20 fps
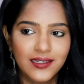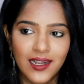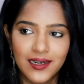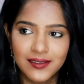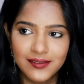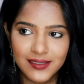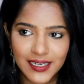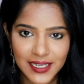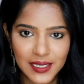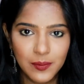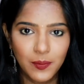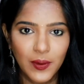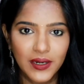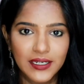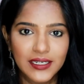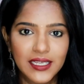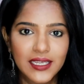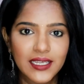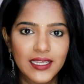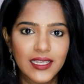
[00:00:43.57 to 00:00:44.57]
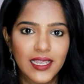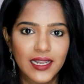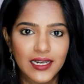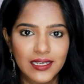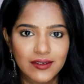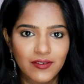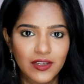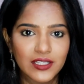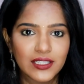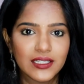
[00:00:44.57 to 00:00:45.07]
நான் ட்ரை பண்ணி
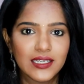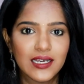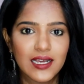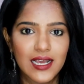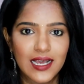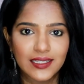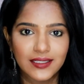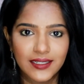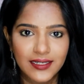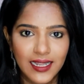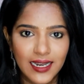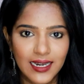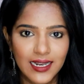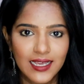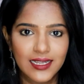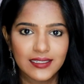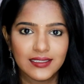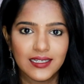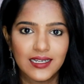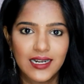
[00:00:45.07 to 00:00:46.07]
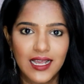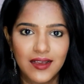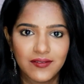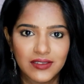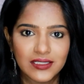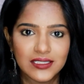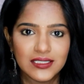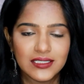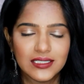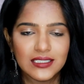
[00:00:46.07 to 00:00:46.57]
எனக்கு வந்து அது நல்லா இருந்தால்
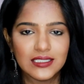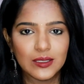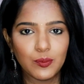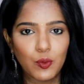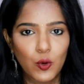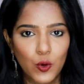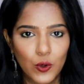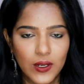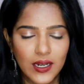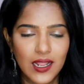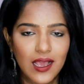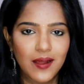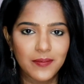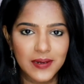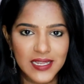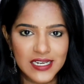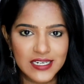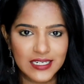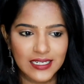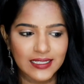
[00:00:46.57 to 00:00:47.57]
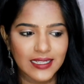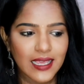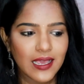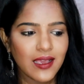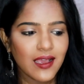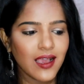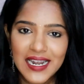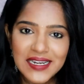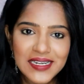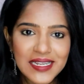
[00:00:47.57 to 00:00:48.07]
நான் வந்துட்டு இது போடலாம் அப்படின்ட்டு
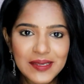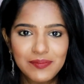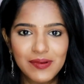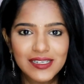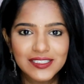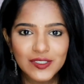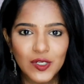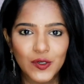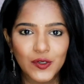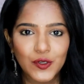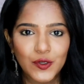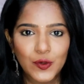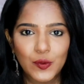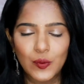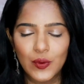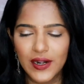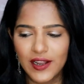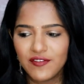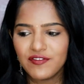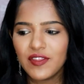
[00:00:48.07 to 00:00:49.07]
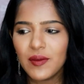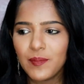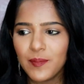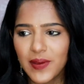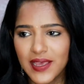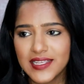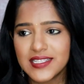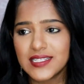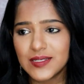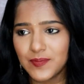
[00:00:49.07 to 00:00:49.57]
இருந்தேன் கண்டிப்பாக சொல்லணும் ஒன் ஆஃப் த
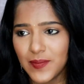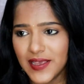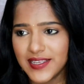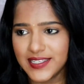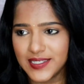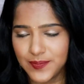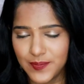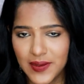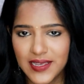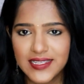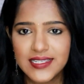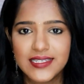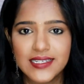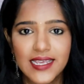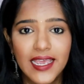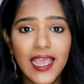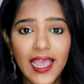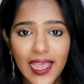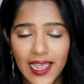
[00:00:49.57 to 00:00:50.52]
பெஸ்ட் பெஸ்ட் பெஸ்ட்